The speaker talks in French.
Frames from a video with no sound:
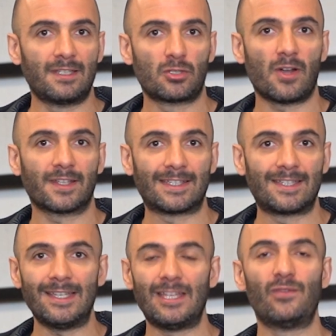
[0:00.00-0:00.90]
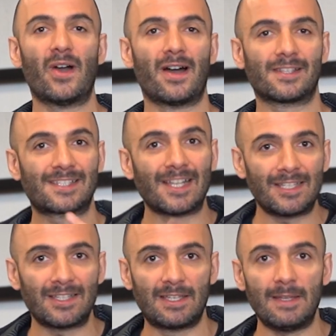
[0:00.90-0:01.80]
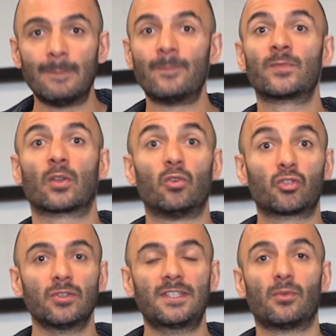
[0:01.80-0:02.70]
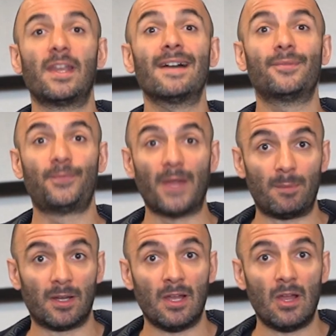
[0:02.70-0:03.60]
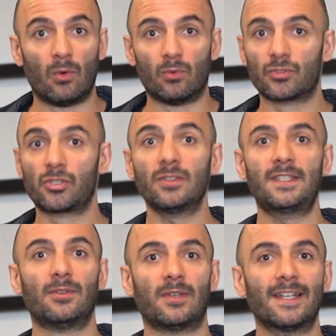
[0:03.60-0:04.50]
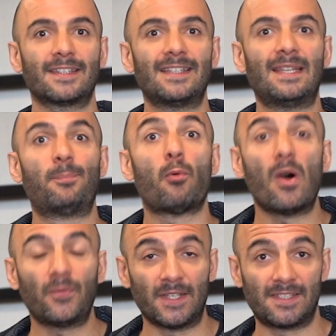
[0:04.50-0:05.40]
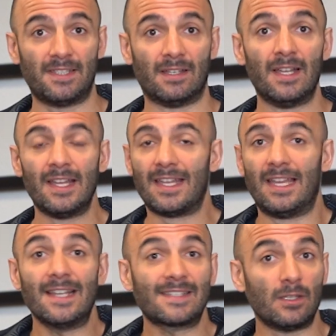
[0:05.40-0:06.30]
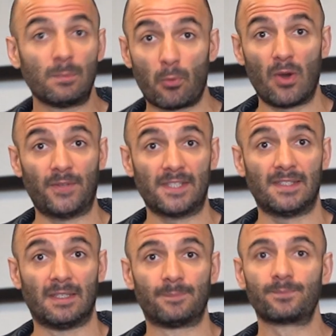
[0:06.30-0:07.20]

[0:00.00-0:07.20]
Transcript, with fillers: des gens attaquer, il va s'attaquer aux gens qui ont l'air faibles, aux gens qui ont l'air d'être des proies faciles. Et là, c'est une proie facile.